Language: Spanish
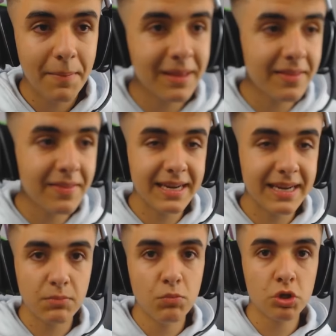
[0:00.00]
También
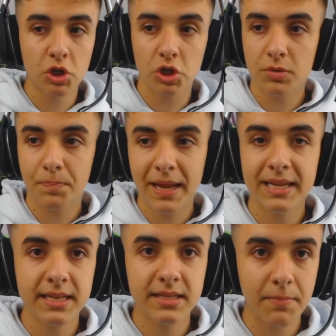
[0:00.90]
tendréis muchos
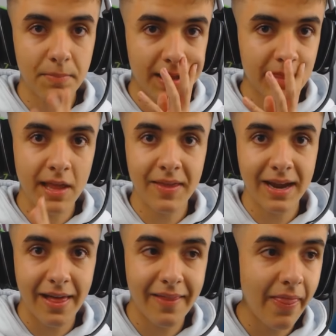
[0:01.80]
presets en plan de
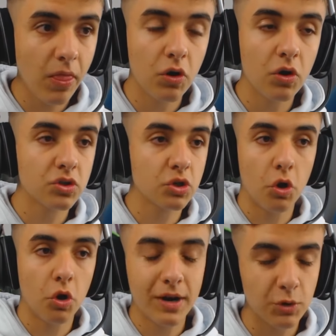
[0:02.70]
degradados,
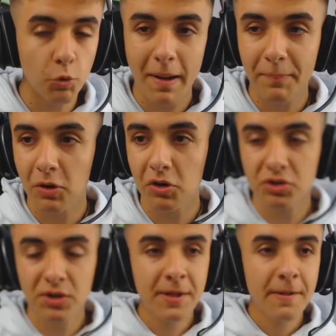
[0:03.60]
colores
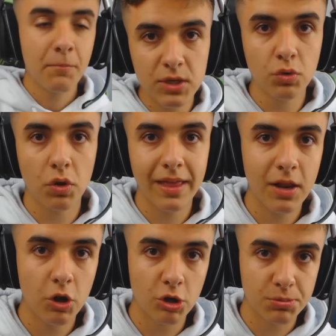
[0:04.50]
guapos. Es uno
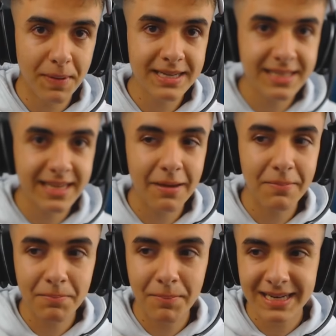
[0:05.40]
de los packs
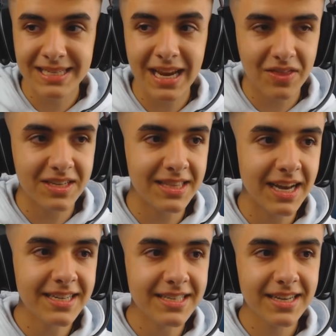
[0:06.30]
que más
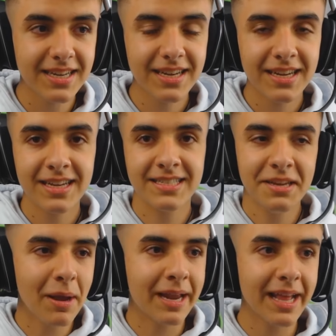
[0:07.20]
necesitáis
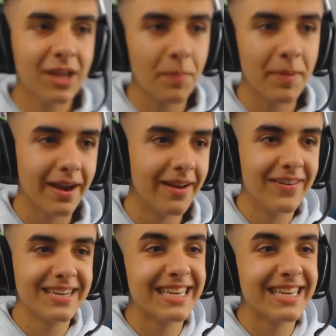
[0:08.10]
si me queréis copiar,